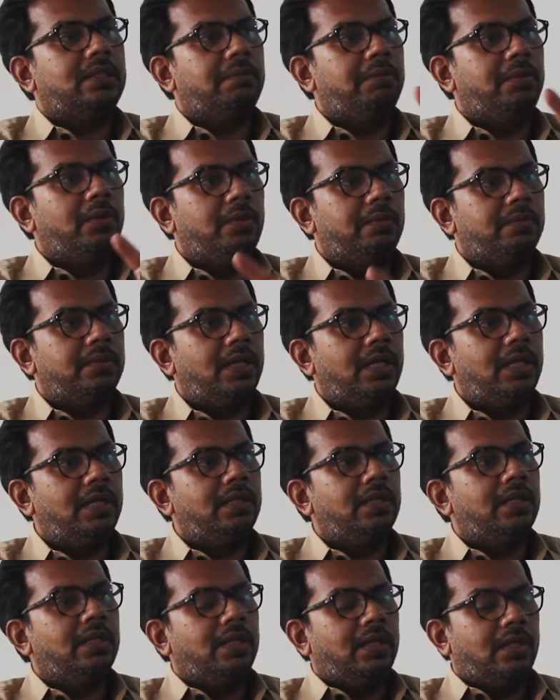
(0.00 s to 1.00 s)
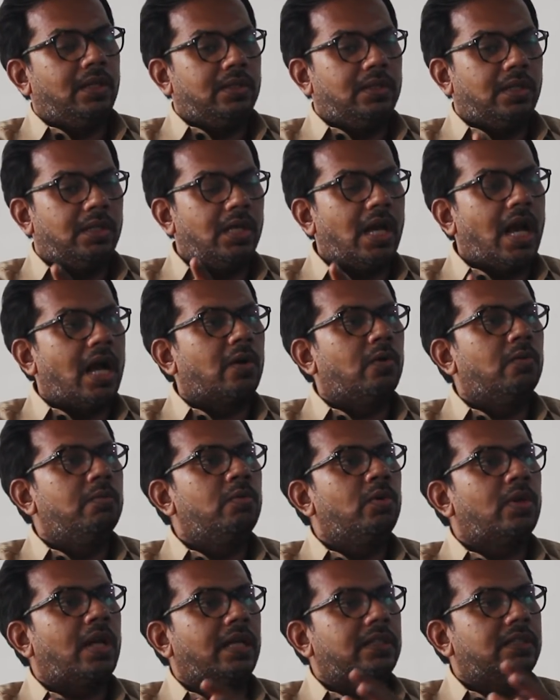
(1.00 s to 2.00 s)
sebelumnya. Jadi
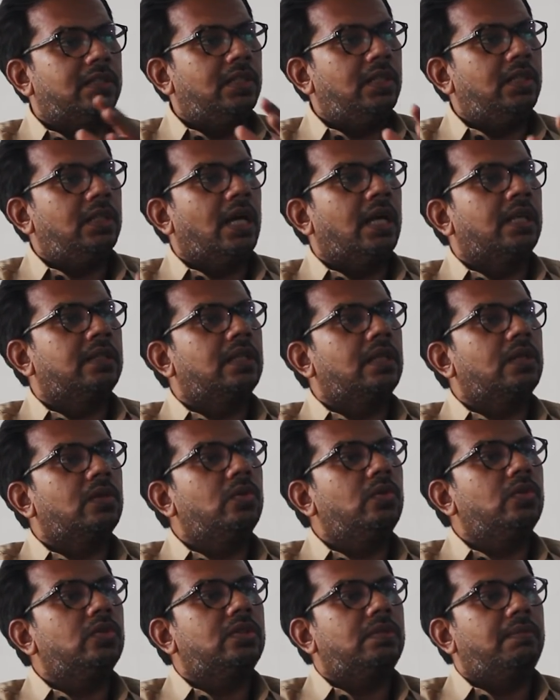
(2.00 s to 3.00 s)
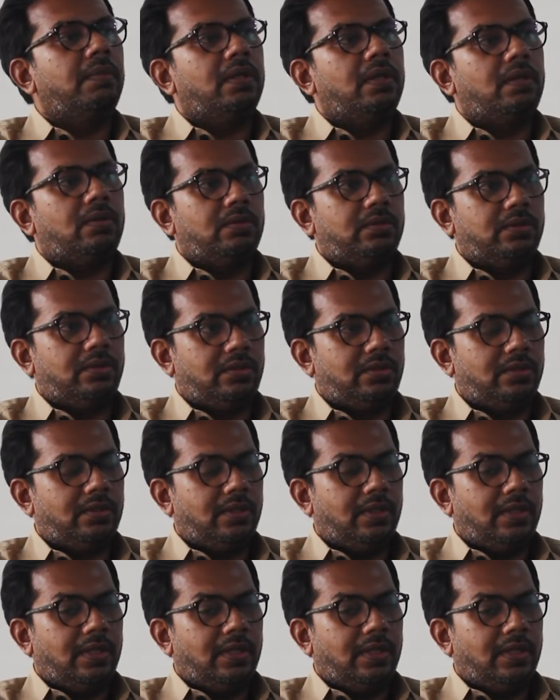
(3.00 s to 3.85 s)
akumulasi yang terus menerus.